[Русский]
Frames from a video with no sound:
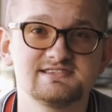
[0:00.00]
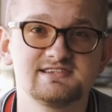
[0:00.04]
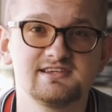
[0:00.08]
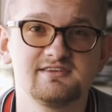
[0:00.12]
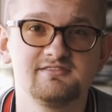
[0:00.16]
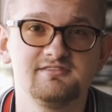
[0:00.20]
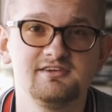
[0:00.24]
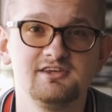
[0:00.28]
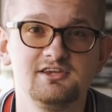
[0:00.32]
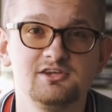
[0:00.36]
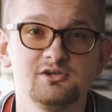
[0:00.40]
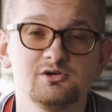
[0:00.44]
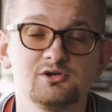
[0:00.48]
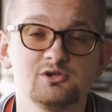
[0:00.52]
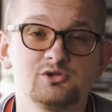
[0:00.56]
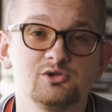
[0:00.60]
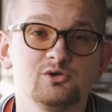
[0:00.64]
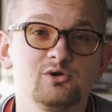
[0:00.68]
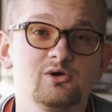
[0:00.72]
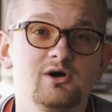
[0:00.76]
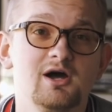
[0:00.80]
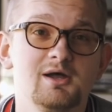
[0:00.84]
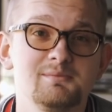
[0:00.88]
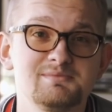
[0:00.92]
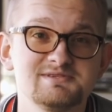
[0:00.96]
это видео,
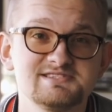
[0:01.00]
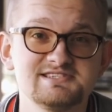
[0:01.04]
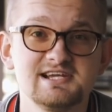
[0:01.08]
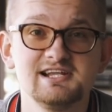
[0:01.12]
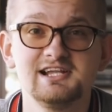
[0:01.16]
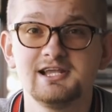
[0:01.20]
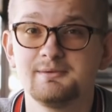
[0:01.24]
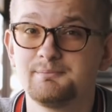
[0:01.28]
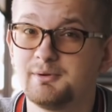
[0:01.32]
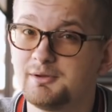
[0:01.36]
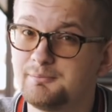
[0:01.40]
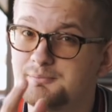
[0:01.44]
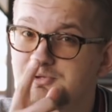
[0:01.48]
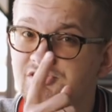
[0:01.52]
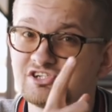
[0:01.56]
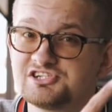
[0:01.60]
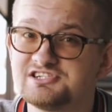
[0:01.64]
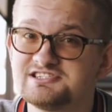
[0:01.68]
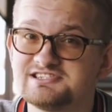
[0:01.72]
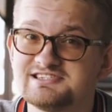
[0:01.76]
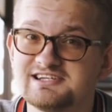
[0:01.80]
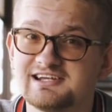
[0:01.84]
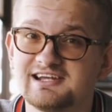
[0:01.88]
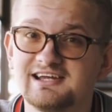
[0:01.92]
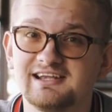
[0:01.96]
то обязательно
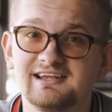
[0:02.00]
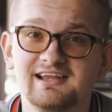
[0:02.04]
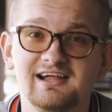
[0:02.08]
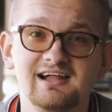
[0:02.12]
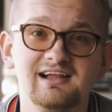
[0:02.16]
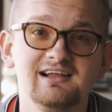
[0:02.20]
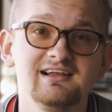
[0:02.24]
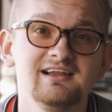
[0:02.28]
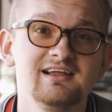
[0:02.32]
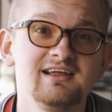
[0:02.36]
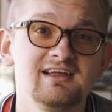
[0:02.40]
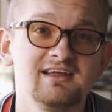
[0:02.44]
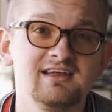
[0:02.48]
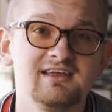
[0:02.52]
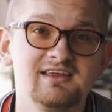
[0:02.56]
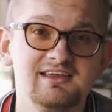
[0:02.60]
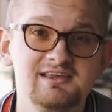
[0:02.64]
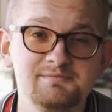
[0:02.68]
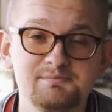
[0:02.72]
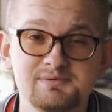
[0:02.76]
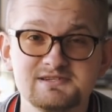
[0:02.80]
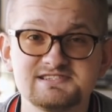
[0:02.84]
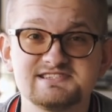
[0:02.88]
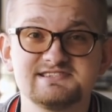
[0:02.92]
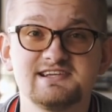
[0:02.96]
подпишись на канал
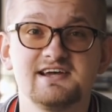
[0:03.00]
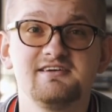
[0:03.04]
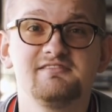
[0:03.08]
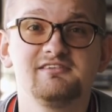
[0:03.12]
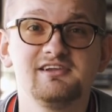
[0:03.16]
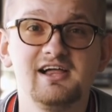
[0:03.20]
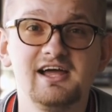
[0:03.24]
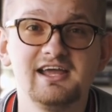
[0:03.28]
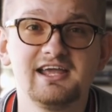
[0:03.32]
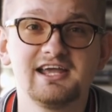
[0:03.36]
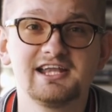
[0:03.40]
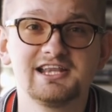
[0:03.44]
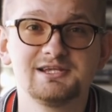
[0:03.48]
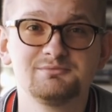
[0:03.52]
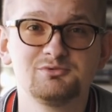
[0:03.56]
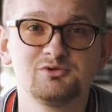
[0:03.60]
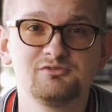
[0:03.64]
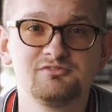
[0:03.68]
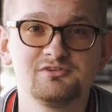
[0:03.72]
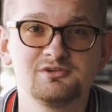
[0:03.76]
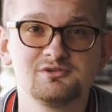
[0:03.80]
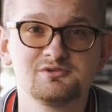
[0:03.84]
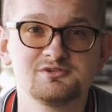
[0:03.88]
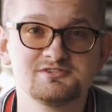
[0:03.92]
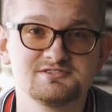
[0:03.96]
и поставь лайк этому
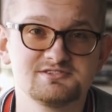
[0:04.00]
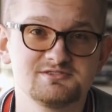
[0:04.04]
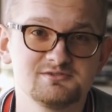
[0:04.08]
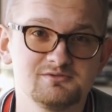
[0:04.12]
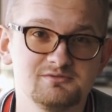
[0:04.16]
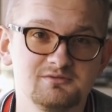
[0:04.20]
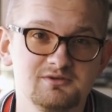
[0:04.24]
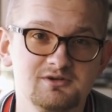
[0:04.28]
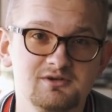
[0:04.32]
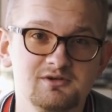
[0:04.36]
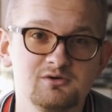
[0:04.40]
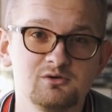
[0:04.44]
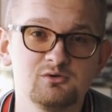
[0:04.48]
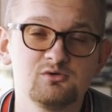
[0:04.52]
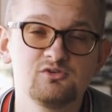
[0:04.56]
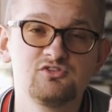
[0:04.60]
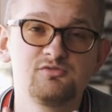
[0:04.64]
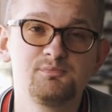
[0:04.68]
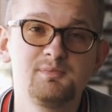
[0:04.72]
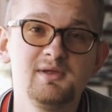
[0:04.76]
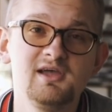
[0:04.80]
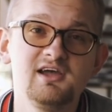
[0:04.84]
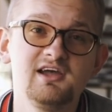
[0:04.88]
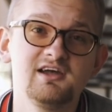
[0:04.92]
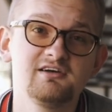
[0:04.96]
видосу.
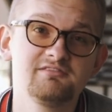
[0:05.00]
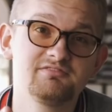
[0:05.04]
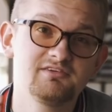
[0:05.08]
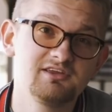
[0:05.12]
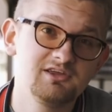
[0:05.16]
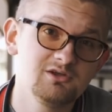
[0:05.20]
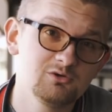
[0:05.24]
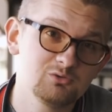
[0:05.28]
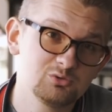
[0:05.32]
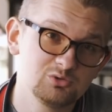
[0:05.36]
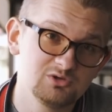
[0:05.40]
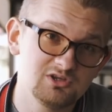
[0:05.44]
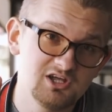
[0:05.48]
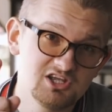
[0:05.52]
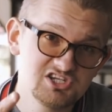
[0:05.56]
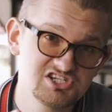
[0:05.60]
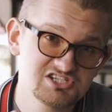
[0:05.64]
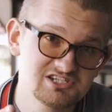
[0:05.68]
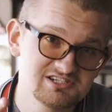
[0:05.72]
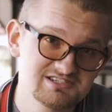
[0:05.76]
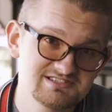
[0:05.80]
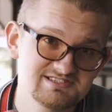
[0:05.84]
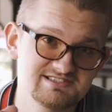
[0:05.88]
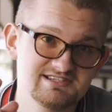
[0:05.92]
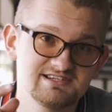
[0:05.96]
Успехов и
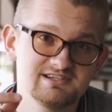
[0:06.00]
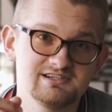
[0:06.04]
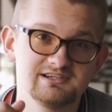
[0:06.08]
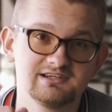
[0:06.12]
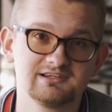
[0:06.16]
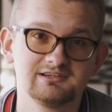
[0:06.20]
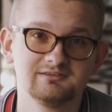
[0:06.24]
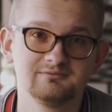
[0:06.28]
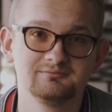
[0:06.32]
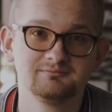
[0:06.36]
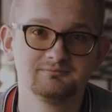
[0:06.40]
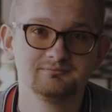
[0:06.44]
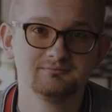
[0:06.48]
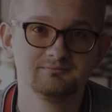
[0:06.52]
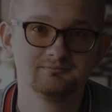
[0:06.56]
удачных сделок!